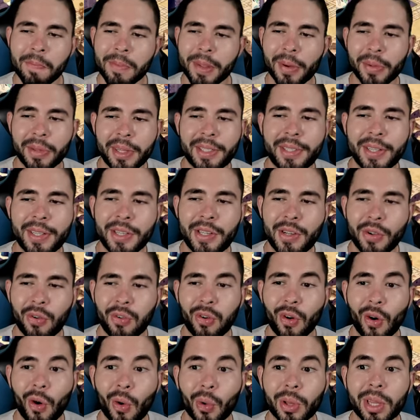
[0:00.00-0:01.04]
eu decidi
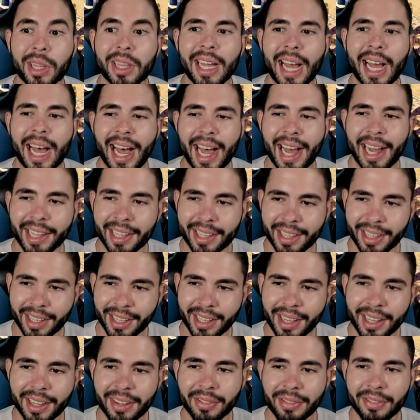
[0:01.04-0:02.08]
voltar
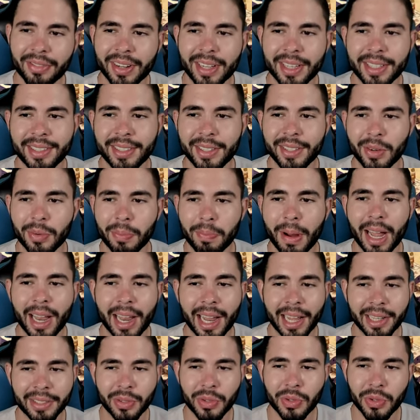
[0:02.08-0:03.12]
aqui e fazer o
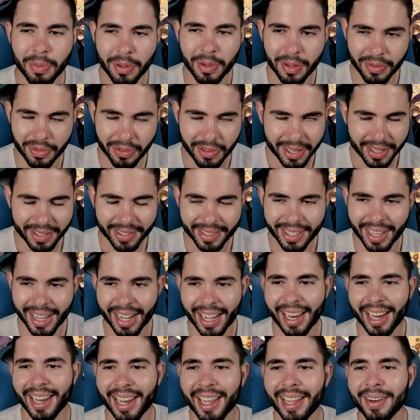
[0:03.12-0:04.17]
palácio de uma vez, tá,
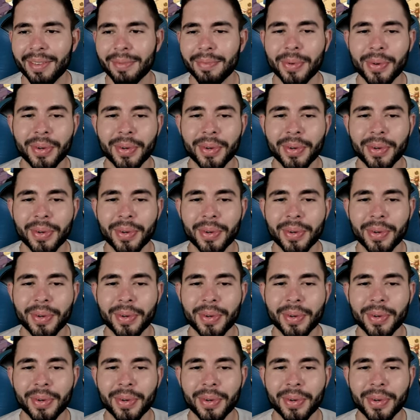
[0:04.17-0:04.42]
galera?